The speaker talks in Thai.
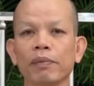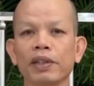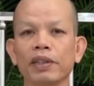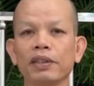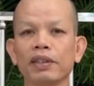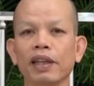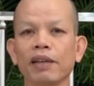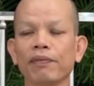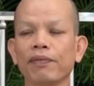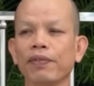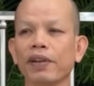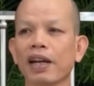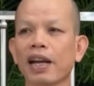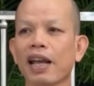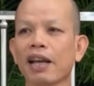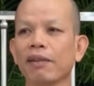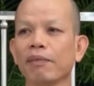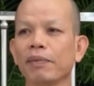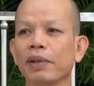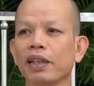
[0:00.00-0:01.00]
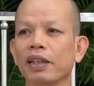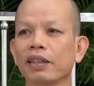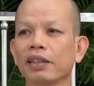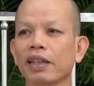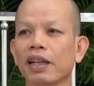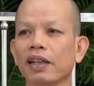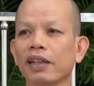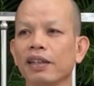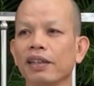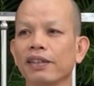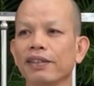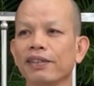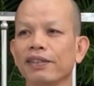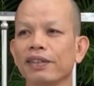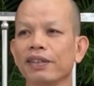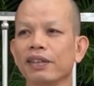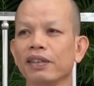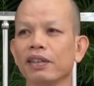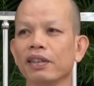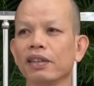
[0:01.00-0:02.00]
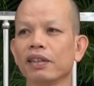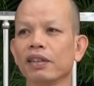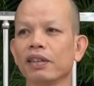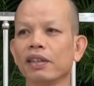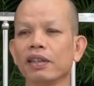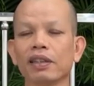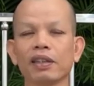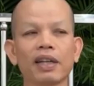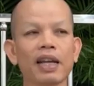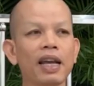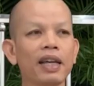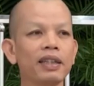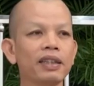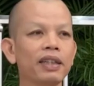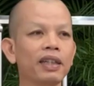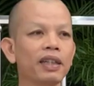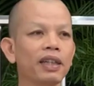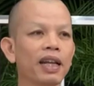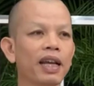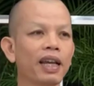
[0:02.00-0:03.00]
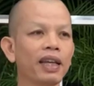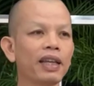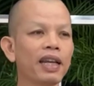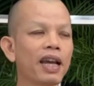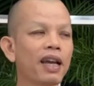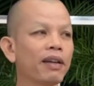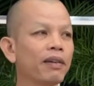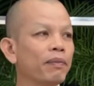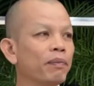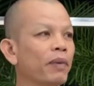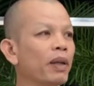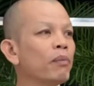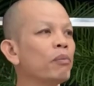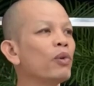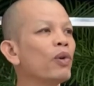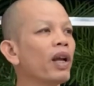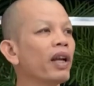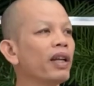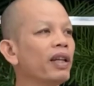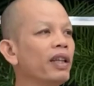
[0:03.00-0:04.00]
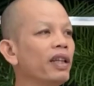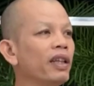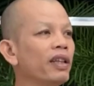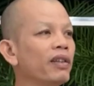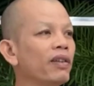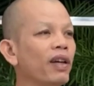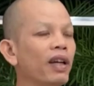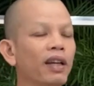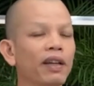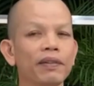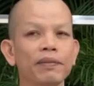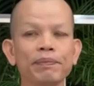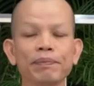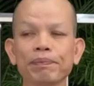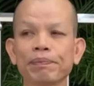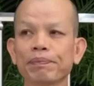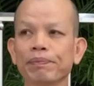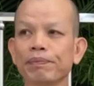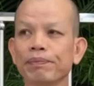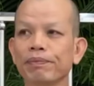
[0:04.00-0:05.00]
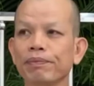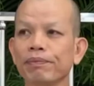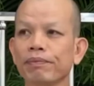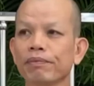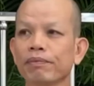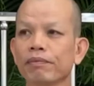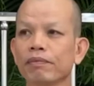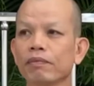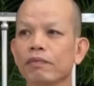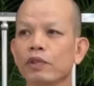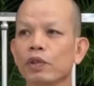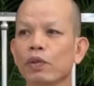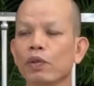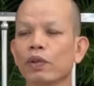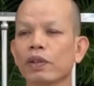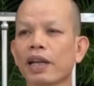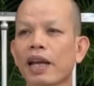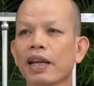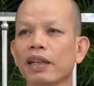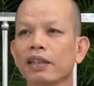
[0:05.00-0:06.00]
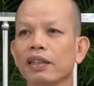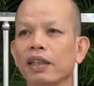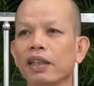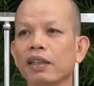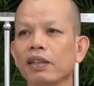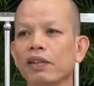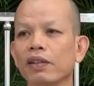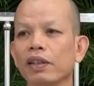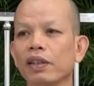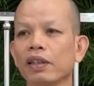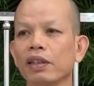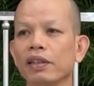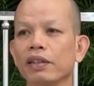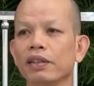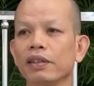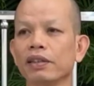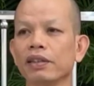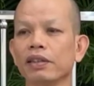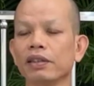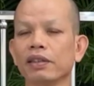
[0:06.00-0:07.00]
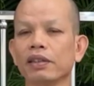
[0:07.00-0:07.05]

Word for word: ป่วยเป็นเสพฝรั่งไปยังฉันนี่หลายสิ่งหลายอย่างมันมวนดีตัวโรคทั้งจิตตัวนี้